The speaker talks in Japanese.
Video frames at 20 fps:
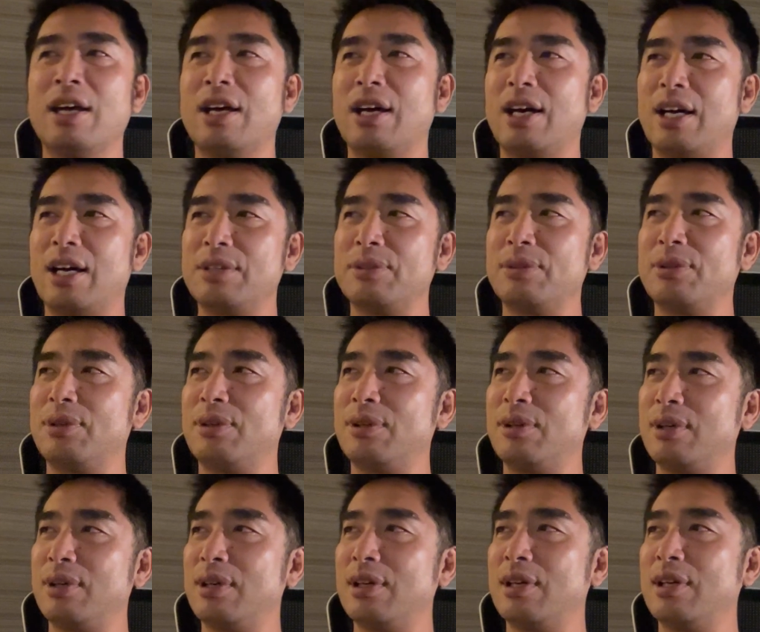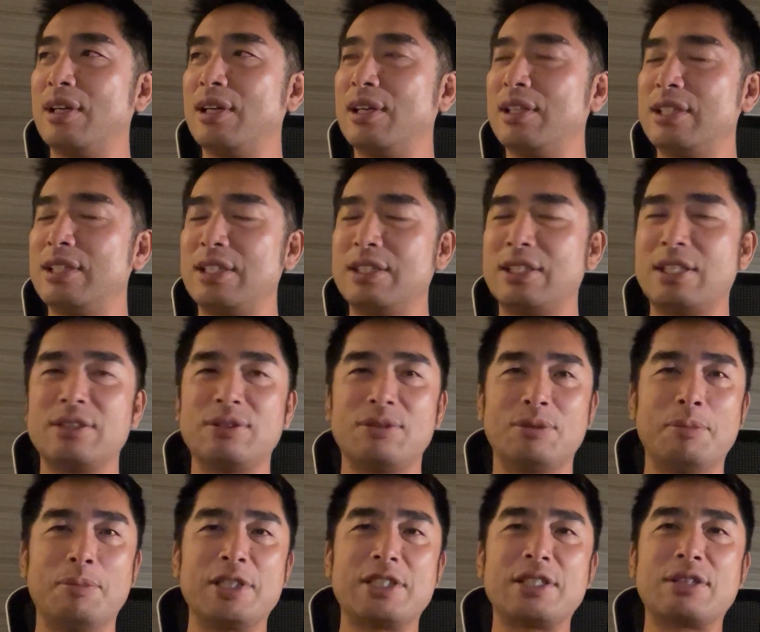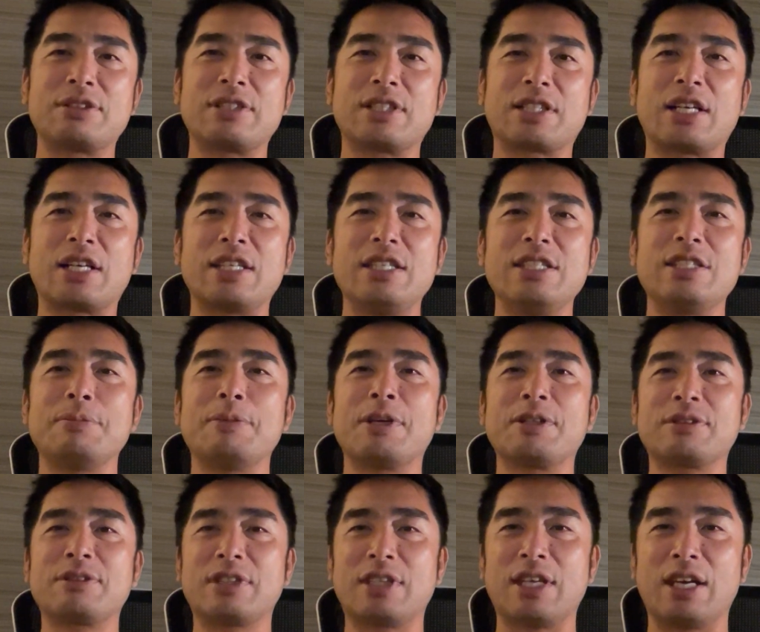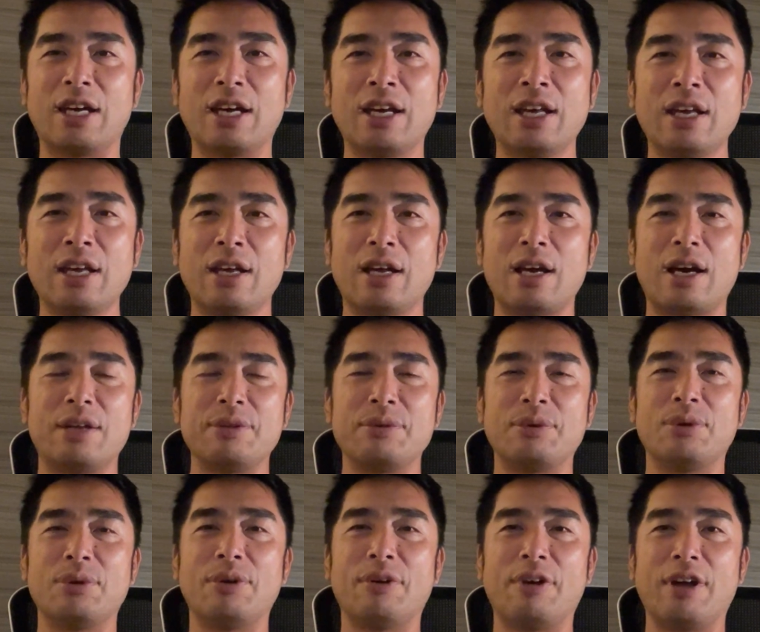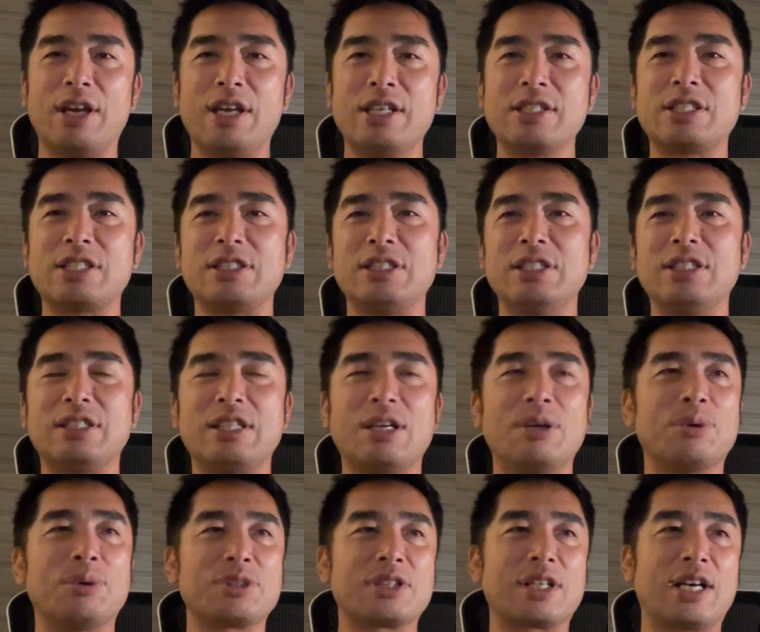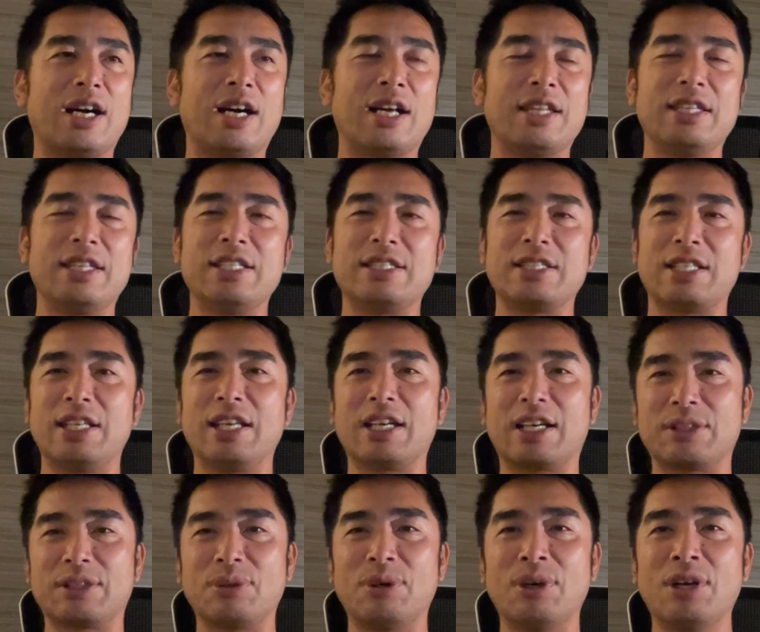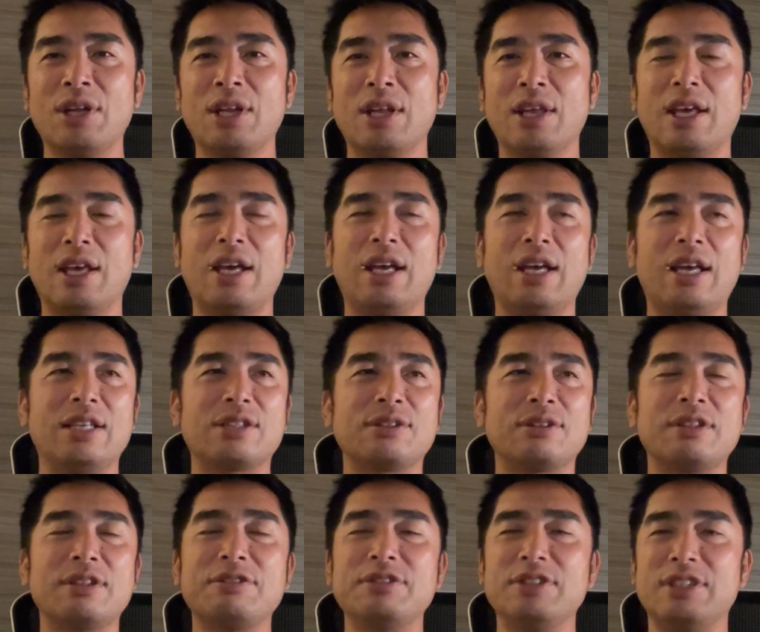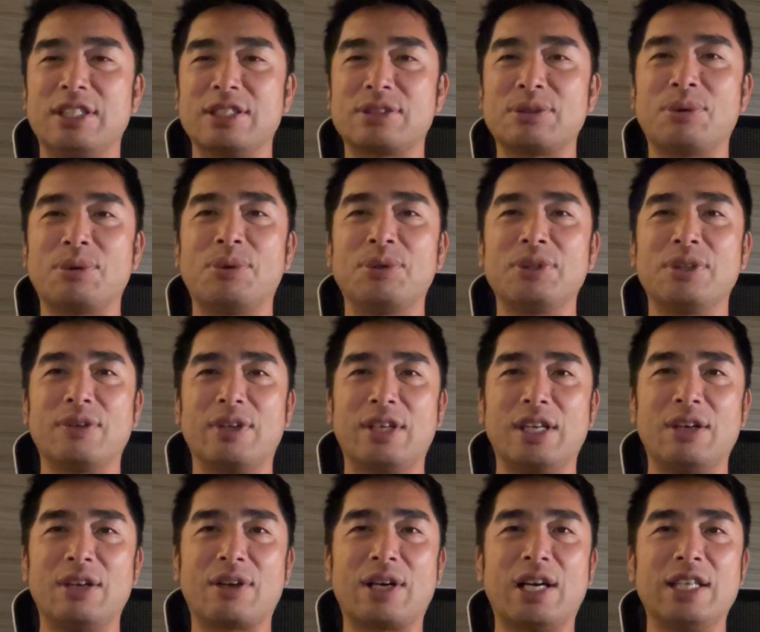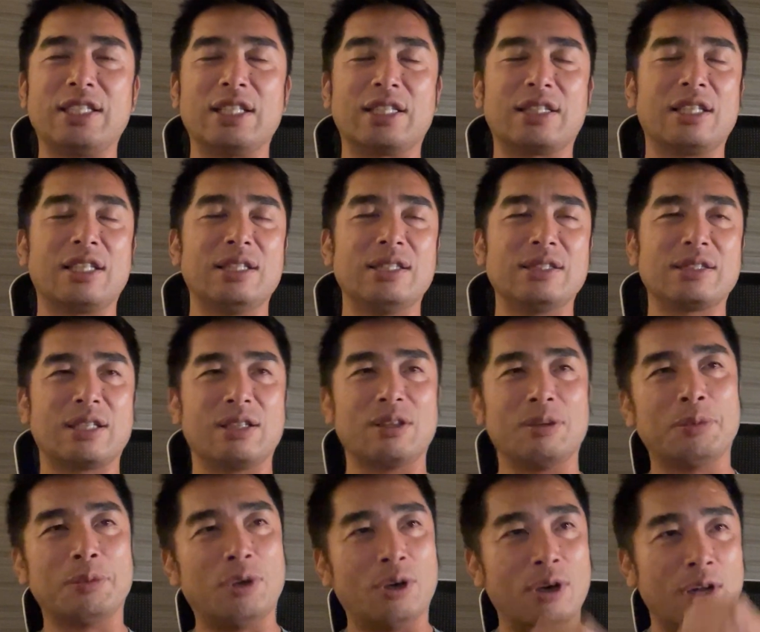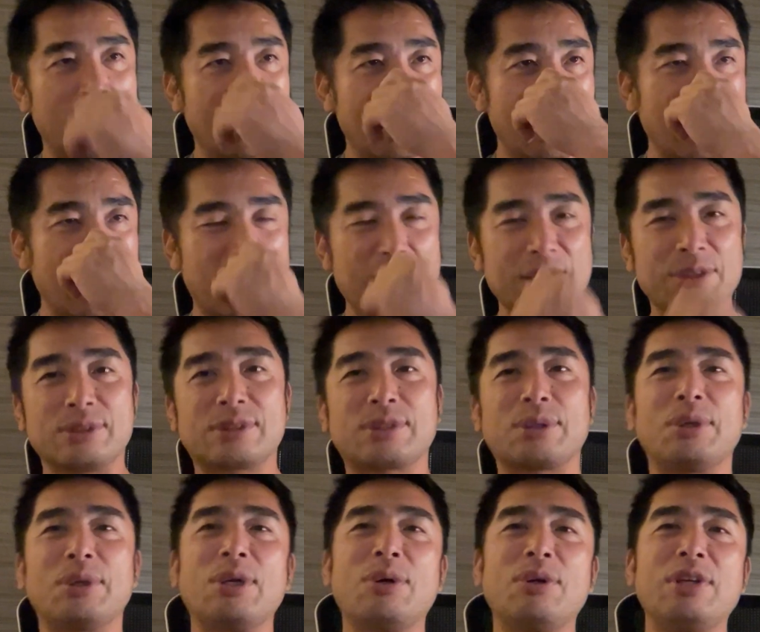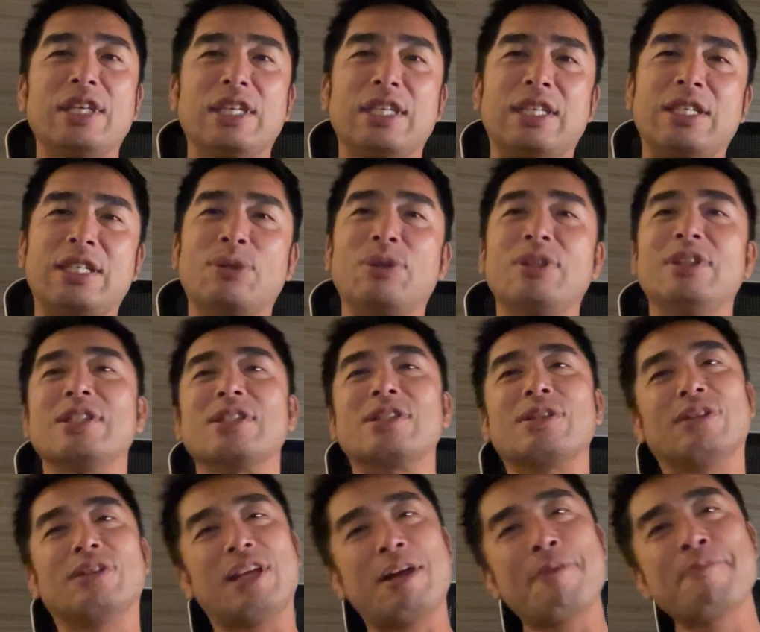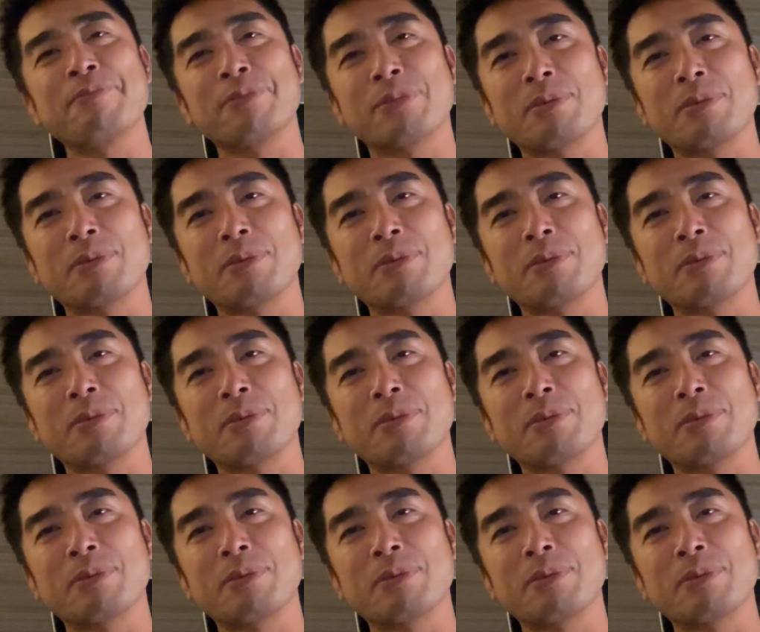あのななんていうのめちゃくちゃ課金しまくってあの偏差値1.5しか上がんねえじゃねえかと、えー、そんなふうにねその本にはねあの書いてあったんですけどもあのそれよりひどいんですよね。